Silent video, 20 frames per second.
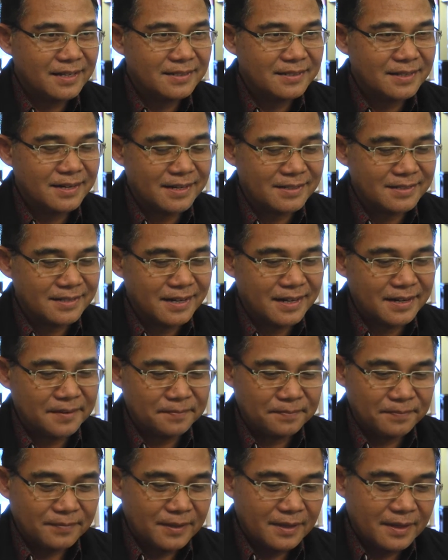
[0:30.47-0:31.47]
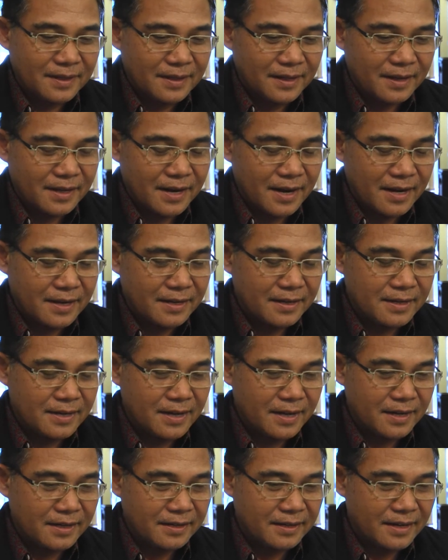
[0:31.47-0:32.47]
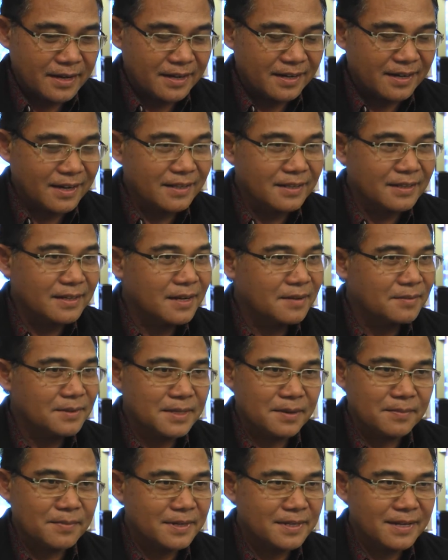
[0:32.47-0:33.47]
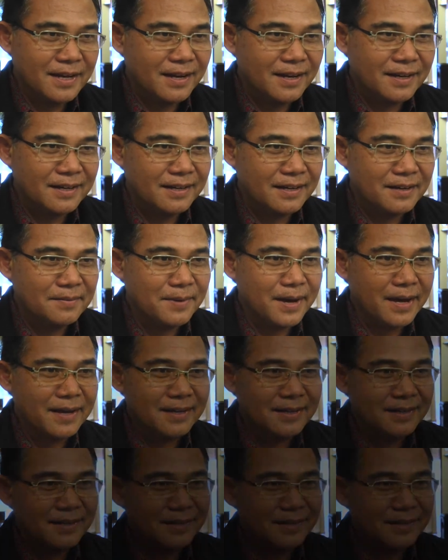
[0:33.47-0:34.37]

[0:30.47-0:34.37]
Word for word: saya rasa RAD dan GRK tidak bisa berjalan dengan baik